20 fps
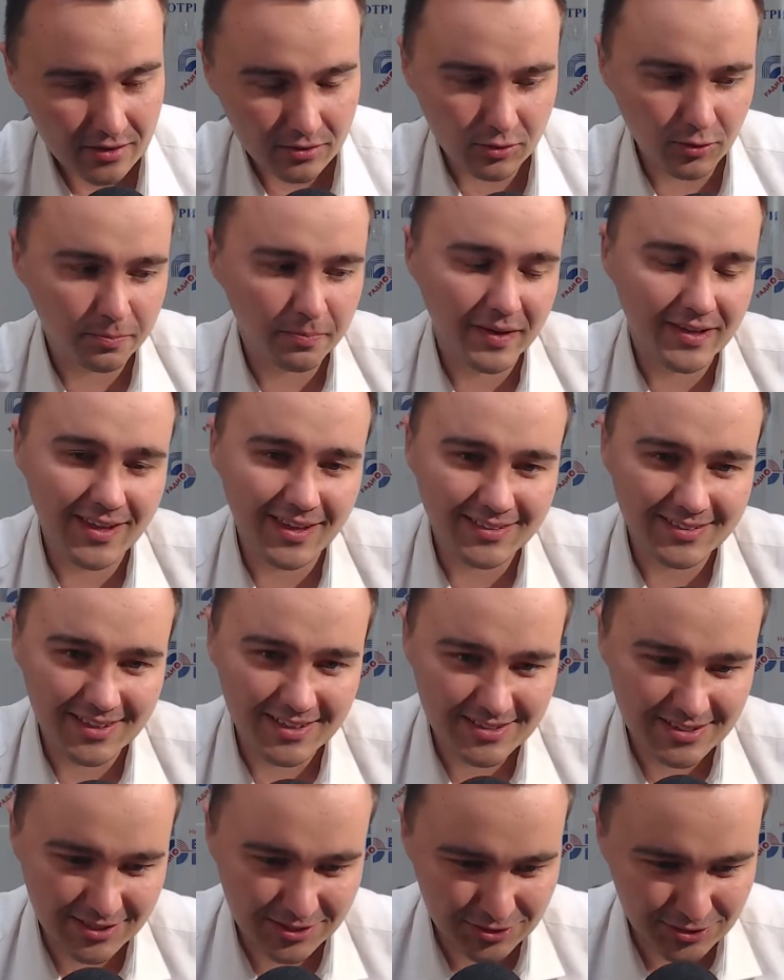Ну,
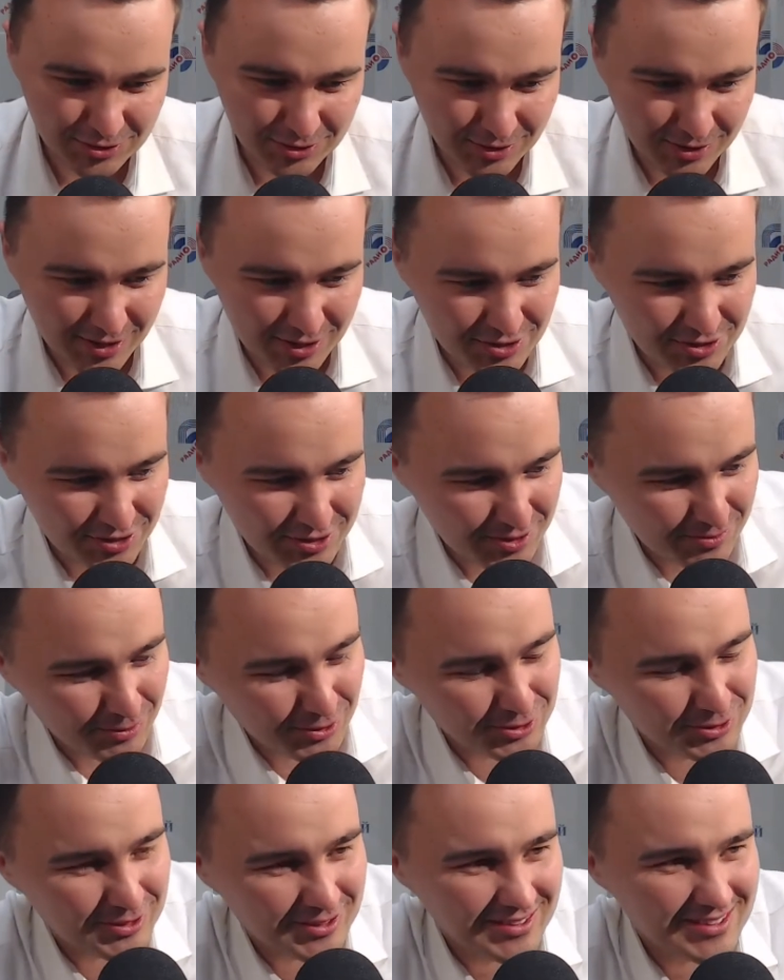понятное дело, что речь не
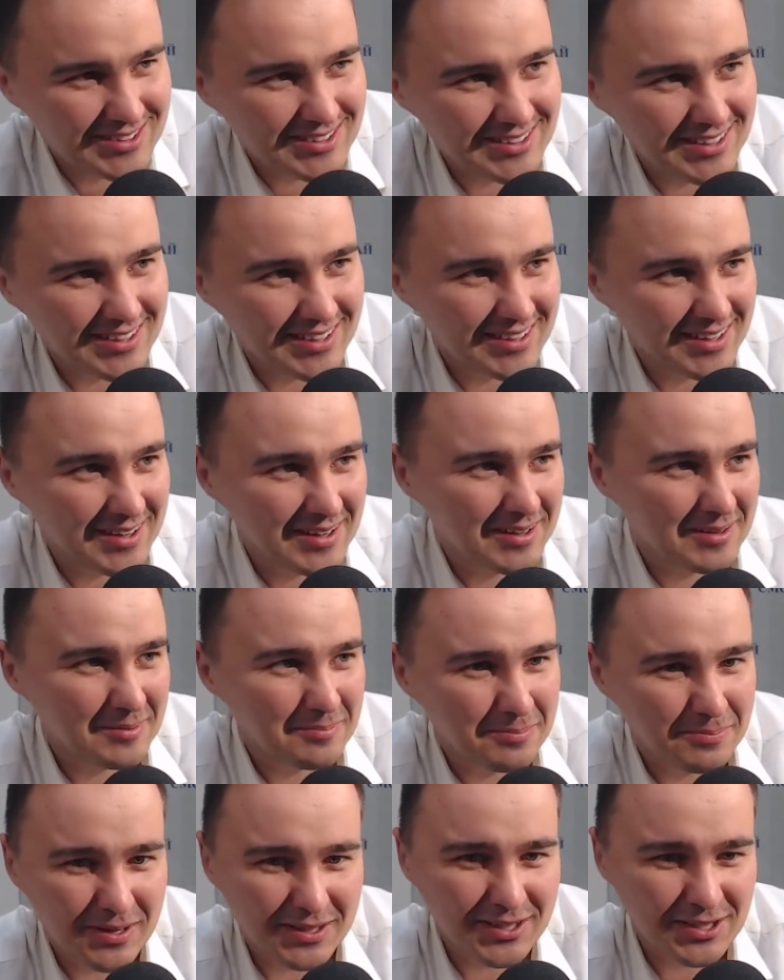может идти
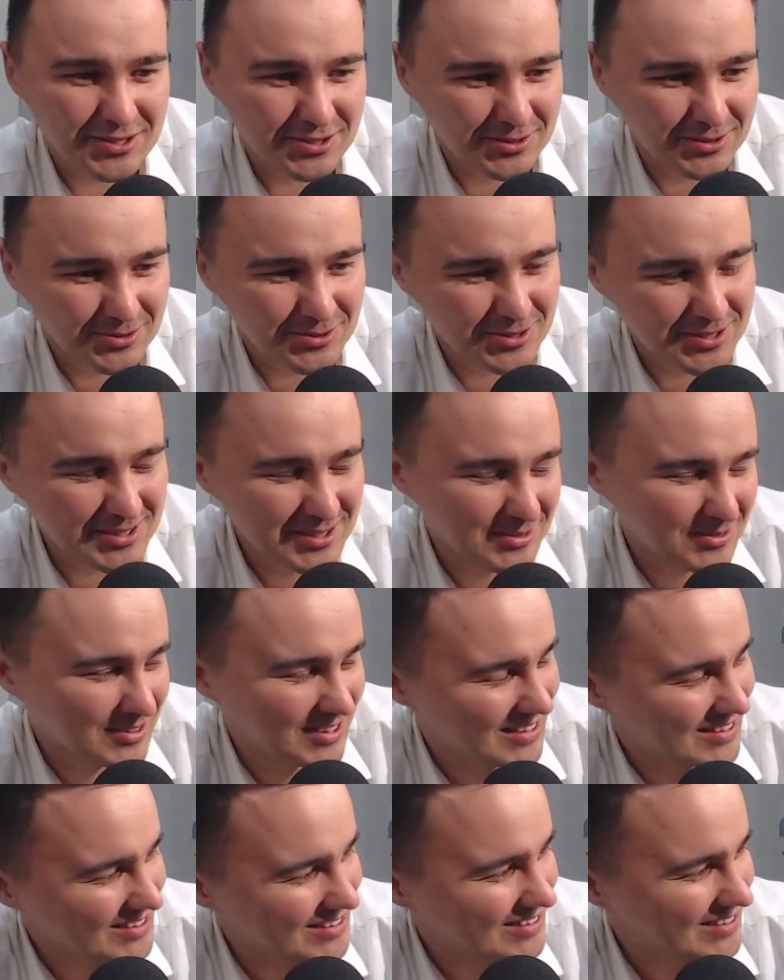о продаже души. У
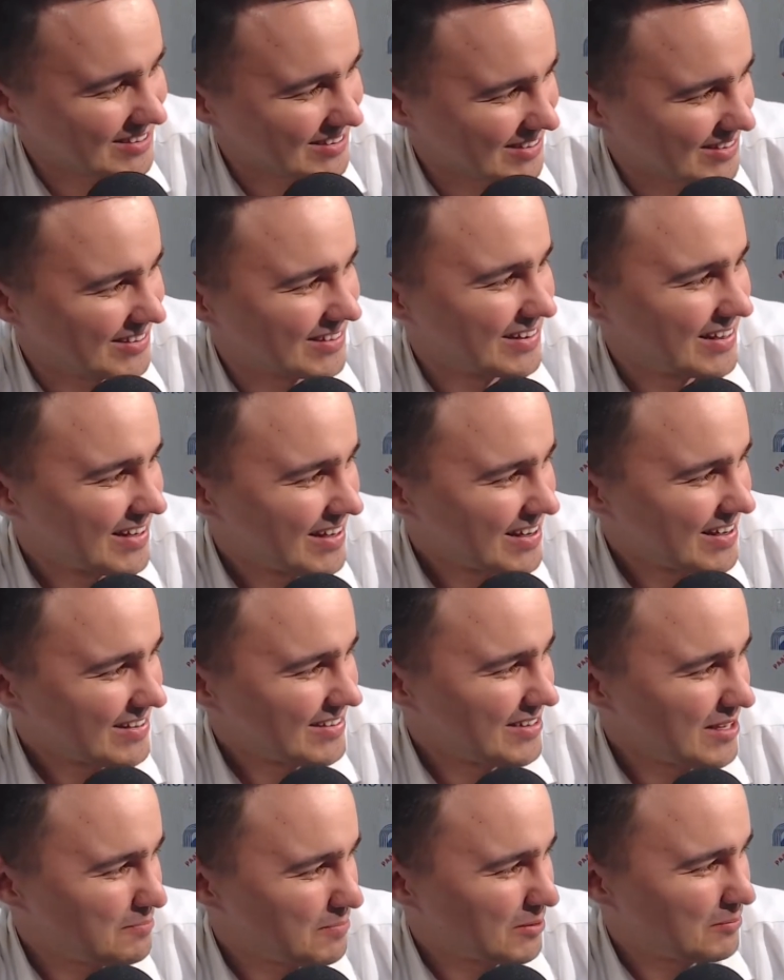нас э,
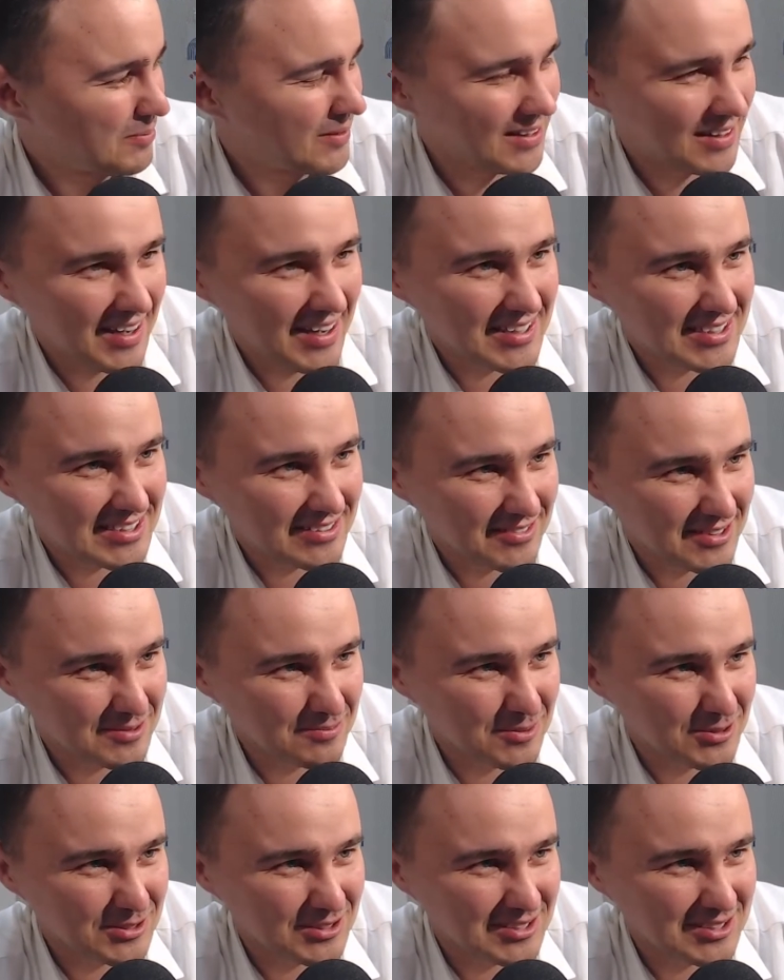не предполагается
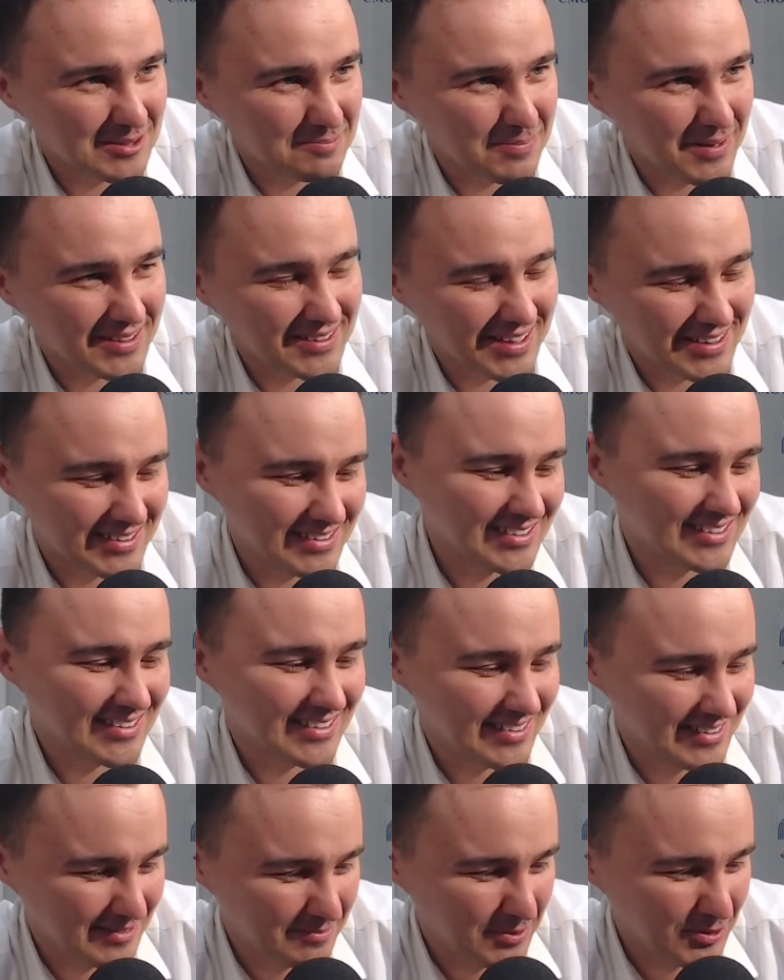возможности продать
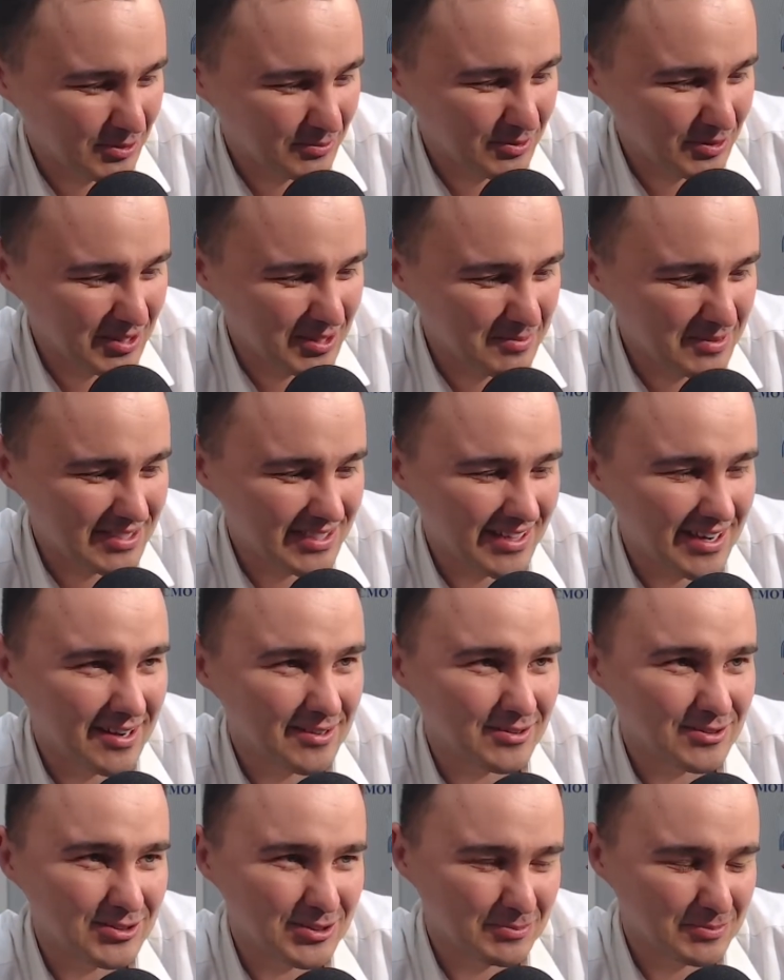э, подобную
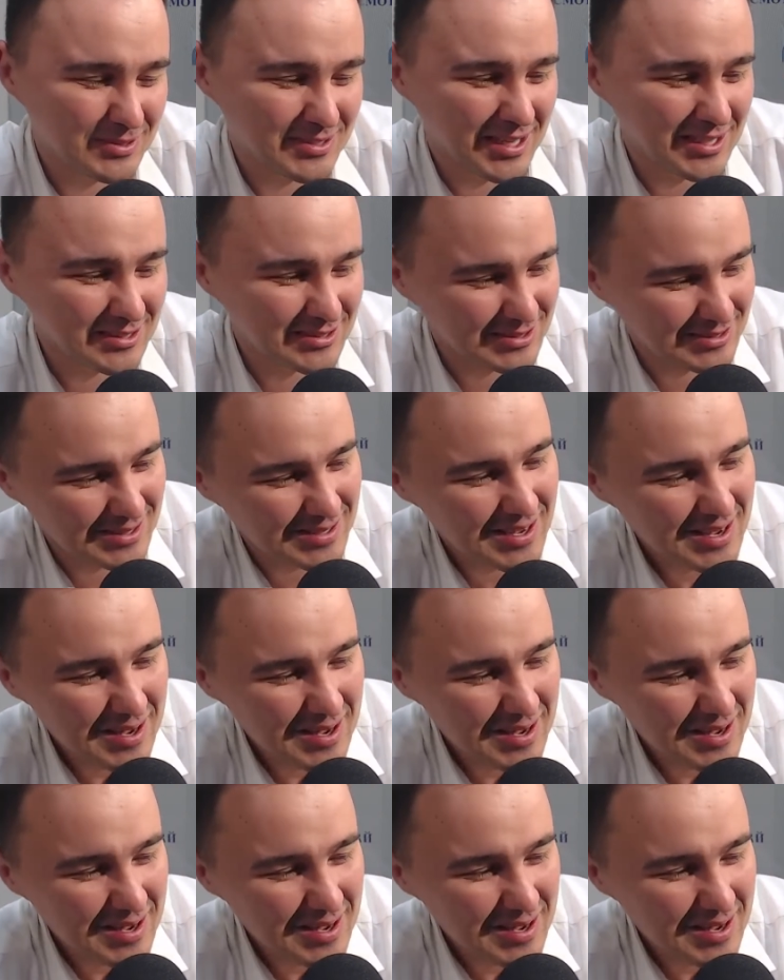нематериальную субстанцию.